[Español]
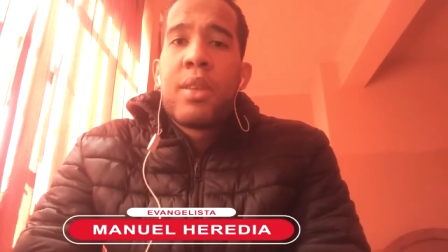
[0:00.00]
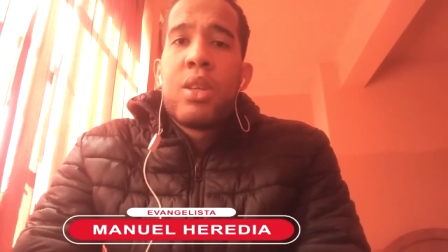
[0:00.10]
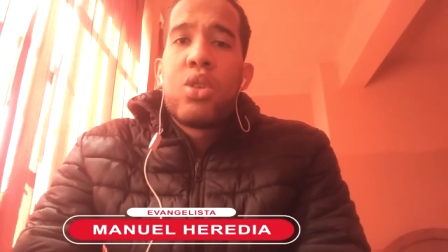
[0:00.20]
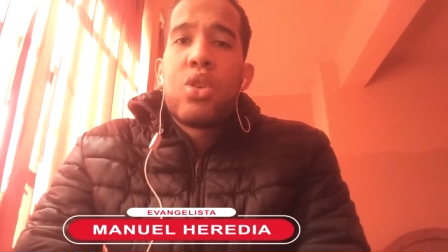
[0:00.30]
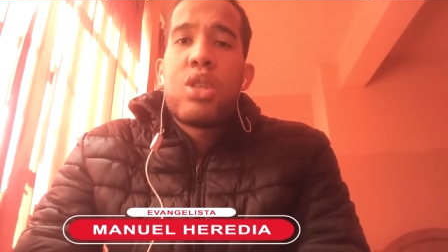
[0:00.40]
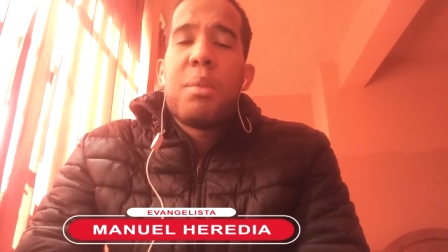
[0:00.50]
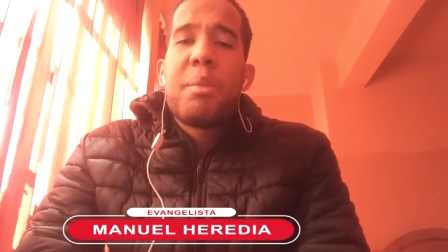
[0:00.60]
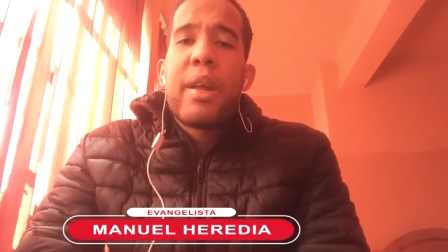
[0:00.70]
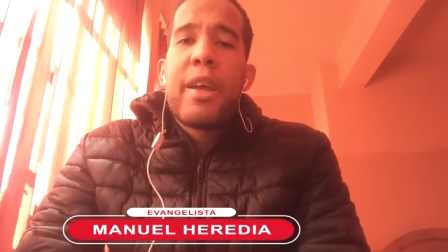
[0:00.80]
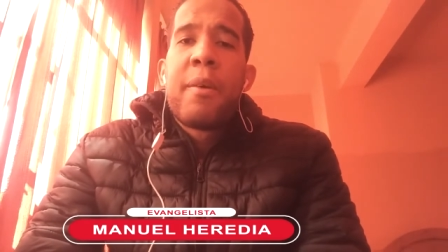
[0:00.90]
Yo
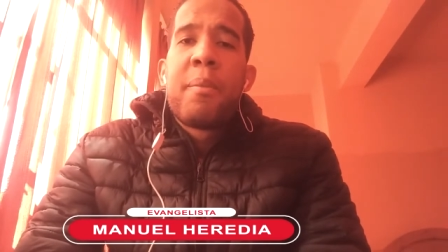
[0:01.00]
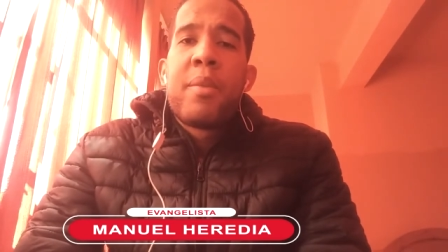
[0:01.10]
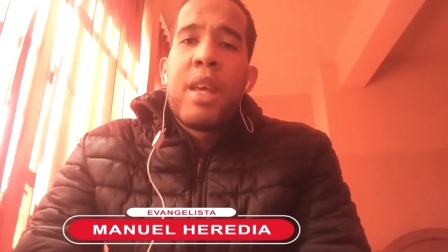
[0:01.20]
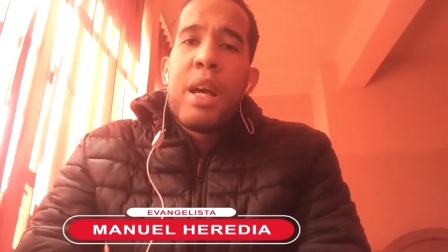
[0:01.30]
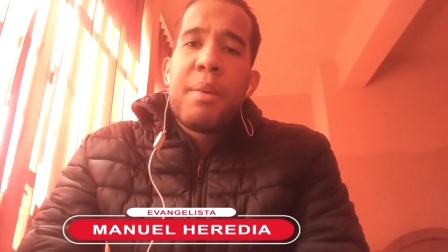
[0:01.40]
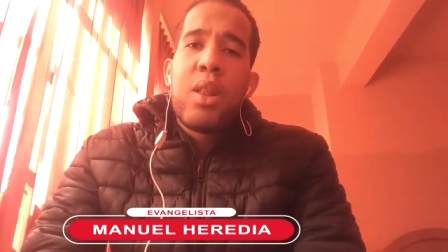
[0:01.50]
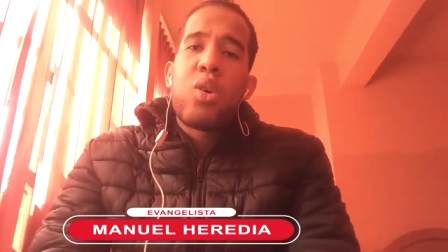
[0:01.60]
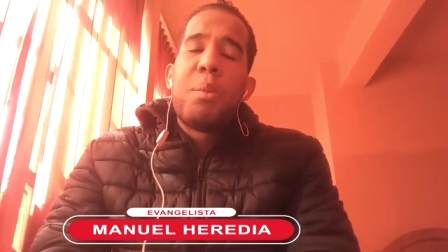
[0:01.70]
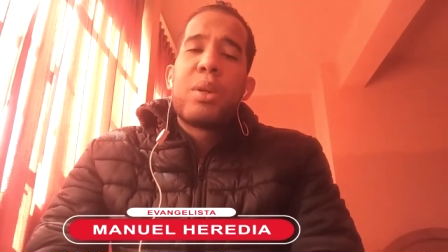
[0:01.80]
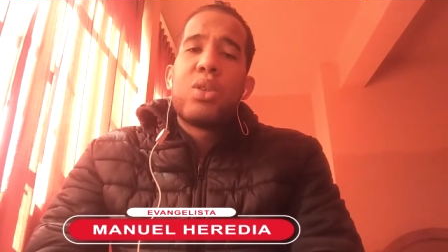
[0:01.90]
siempre he hablado
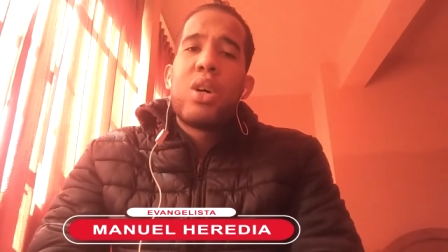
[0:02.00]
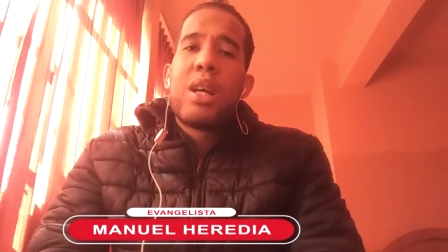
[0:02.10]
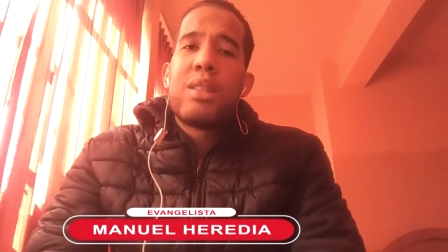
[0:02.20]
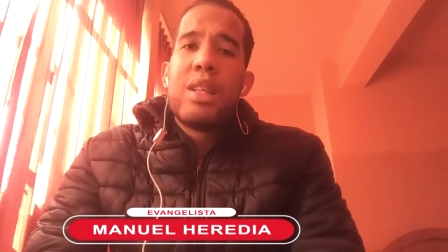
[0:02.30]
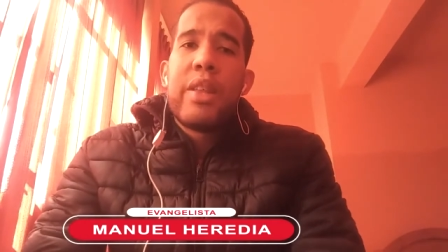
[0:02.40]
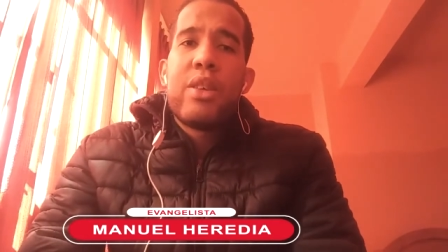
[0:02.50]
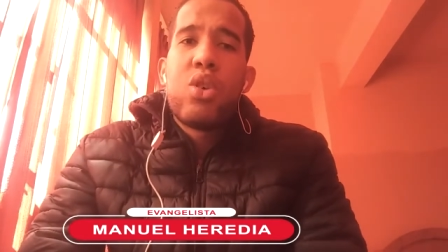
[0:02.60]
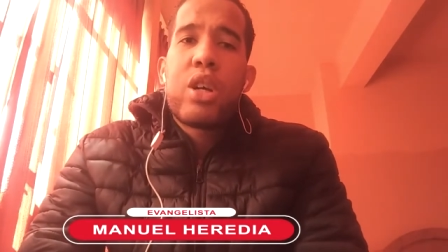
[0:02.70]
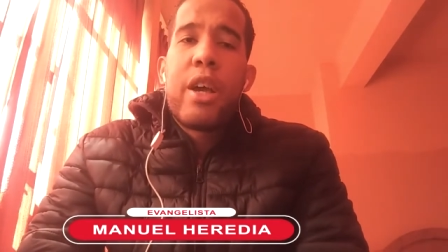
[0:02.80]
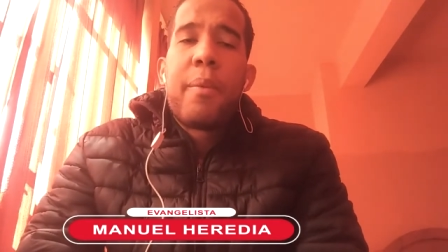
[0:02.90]
con personas y le he
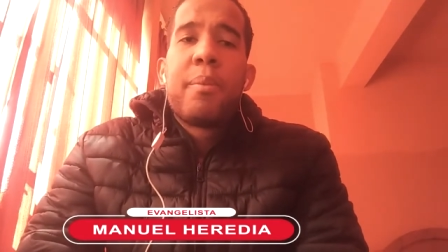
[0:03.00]
dicho que